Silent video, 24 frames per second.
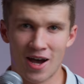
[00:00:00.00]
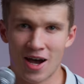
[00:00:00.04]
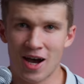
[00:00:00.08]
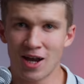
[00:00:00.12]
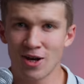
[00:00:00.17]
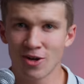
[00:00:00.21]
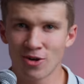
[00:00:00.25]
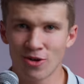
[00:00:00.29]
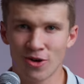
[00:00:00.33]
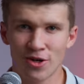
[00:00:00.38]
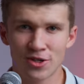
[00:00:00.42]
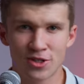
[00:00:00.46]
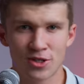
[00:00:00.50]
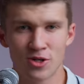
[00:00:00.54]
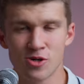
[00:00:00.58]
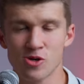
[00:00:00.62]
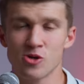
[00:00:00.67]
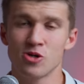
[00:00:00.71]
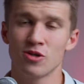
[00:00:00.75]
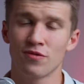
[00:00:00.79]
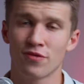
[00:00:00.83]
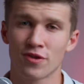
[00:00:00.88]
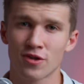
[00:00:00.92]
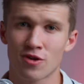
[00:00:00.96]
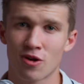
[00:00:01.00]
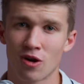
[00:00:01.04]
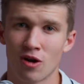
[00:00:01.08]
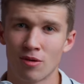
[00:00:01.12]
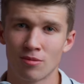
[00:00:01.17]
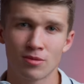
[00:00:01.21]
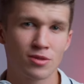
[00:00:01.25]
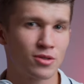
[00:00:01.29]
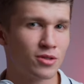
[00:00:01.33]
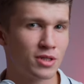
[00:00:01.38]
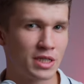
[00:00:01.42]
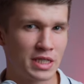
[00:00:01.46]
Hallo Leute und
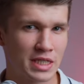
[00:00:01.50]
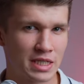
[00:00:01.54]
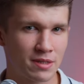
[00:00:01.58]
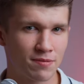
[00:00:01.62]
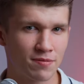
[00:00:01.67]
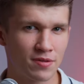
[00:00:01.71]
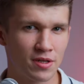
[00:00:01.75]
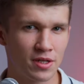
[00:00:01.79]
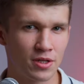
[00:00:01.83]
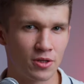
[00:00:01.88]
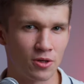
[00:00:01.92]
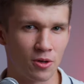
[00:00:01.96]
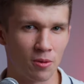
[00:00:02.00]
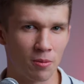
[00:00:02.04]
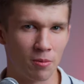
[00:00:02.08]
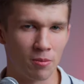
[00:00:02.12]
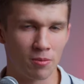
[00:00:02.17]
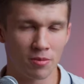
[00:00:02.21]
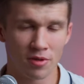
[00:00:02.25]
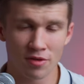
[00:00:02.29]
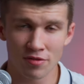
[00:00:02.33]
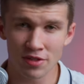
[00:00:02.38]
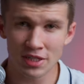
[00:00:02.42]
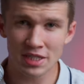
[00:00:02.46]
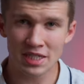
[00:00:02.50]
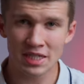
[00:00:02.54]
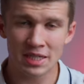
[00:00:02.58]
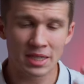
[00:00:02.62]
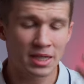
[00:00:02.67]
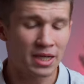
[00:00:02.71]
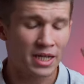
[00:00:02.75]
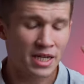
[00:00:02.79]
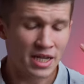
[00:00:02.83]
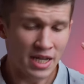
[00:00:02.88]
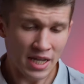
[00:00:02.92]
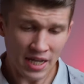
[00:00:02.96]
willkommen zu diesem Video. Wisst
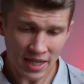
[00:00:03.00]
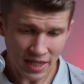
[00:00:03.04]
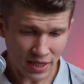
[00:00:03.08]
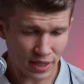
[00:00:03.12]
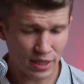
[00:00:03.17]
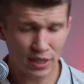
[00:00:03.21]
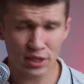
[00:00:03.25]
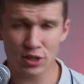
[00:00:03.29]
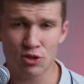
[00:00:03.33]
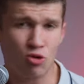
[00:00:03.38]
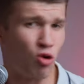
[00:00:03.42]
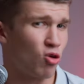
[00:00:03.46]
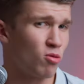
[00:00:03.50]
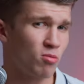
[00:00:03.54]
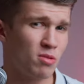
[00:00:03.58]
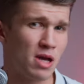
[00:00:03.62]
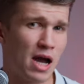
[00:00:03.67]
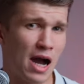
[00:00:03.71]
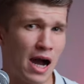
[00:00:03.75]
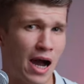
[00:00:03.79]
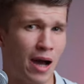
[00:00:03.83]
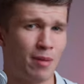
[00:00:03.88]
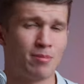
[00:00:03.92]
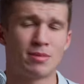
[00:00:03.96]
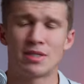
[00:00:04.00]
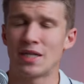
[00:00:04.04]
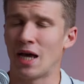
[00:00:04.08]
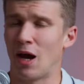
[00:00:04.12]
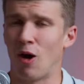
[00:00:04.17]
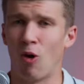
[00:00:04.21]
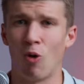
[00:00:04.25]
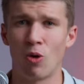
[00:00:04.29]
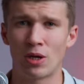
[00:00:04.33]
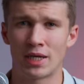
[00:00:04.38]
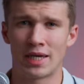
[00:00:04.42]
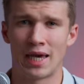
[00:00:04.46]
ihr, ich gucke mir abends
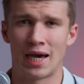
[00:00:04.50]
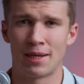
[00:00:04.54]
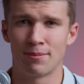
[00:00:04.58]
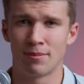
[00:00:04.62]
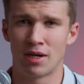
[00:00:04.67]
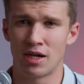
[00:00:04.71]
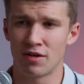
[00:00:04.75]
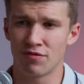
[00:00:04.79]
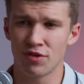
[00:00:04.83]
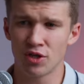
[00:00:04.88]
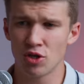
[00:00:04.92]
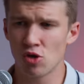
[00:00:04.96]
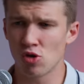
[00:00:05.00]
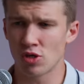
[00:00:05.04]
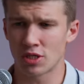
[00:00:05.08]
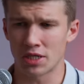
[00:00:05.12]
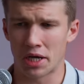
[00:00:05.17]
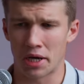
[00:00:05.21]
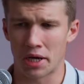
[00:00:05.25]
auch gern mal Videos